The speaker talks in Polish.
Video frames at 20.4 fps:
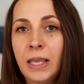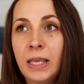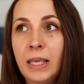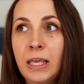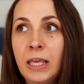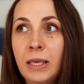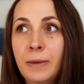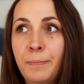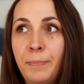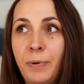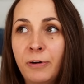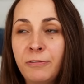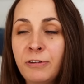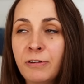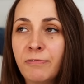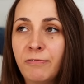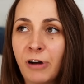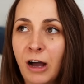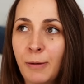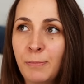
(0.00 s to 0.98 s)
I
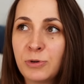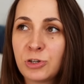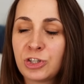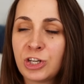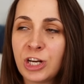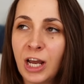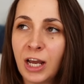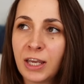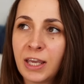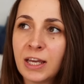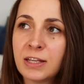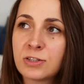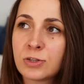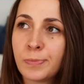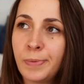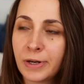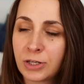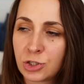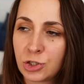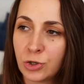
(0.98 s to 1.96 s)
powiem Wam, że jak ja
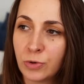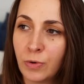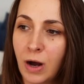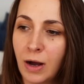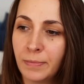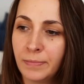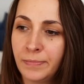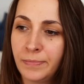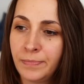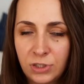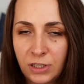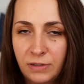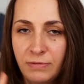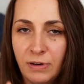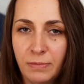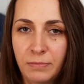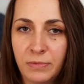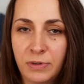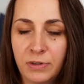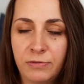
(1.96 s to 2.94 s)
zobaczyłam, tutaj
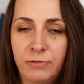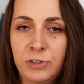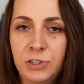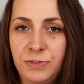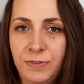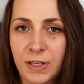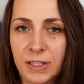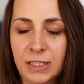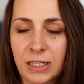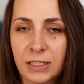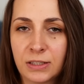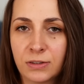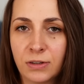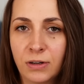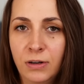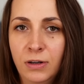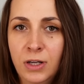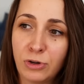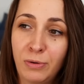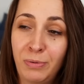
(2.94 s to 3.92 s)
Wam wyświetlę
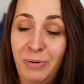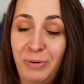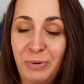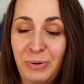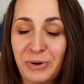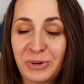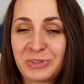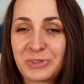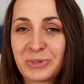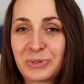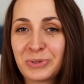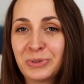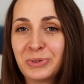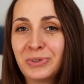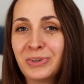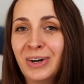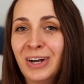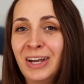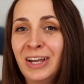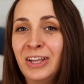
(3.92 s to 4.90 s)
to, to po
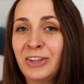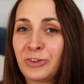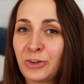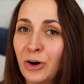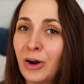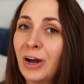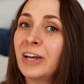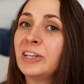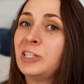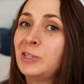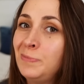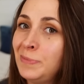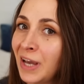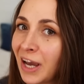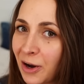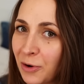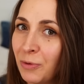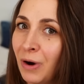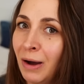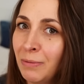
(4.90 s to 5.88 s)
prostu trochę
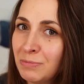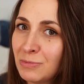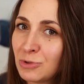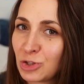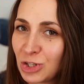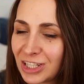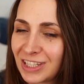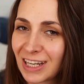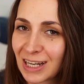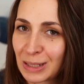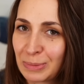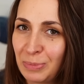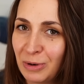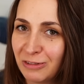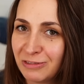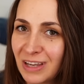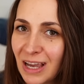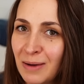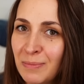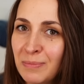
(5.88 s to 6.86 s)
śmiechłam, że tak
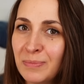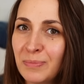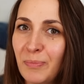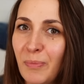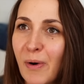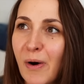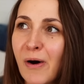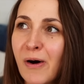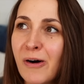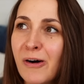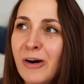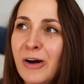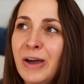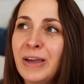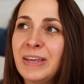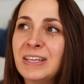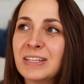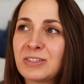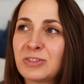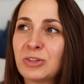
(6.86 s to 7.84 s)
powiem, bo
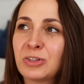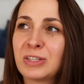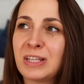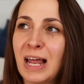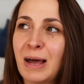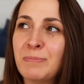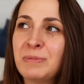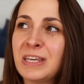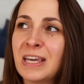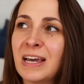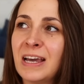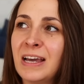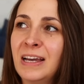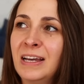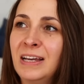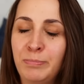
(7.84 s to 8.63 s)
jest to dla mnie